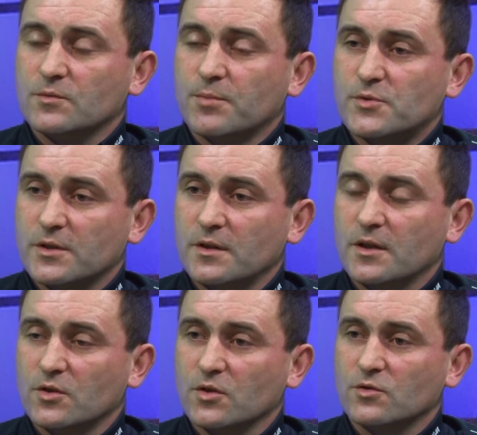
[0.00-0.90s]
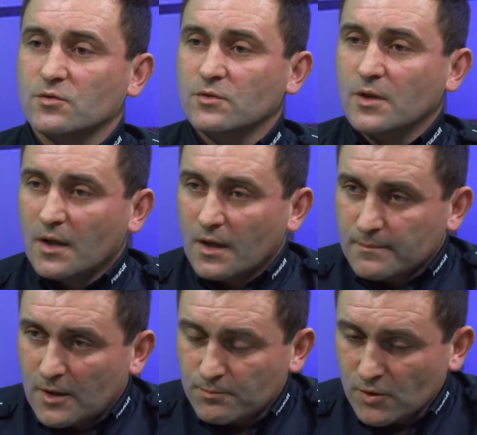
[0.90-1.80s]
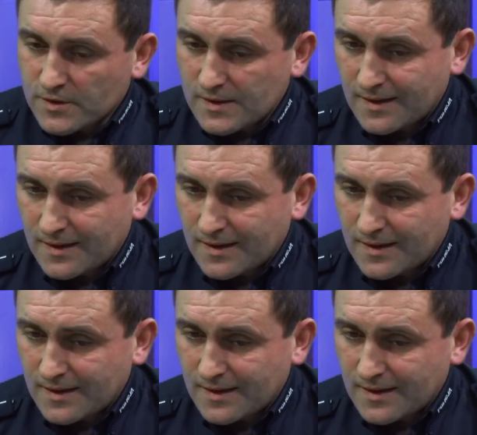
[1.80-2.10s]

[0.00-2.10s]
y, poprzedniego roku małopolski